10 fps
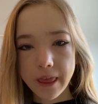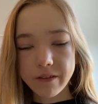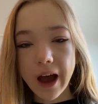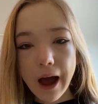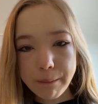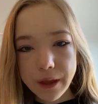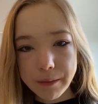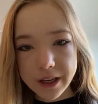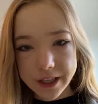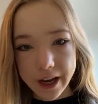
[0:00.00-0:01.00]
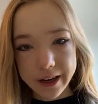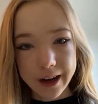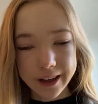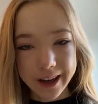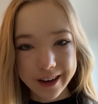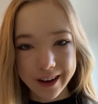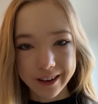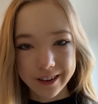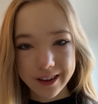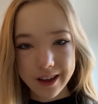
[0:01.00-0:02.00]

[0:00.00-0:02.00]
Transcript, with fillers: Wir haben nämlich keine Agenda.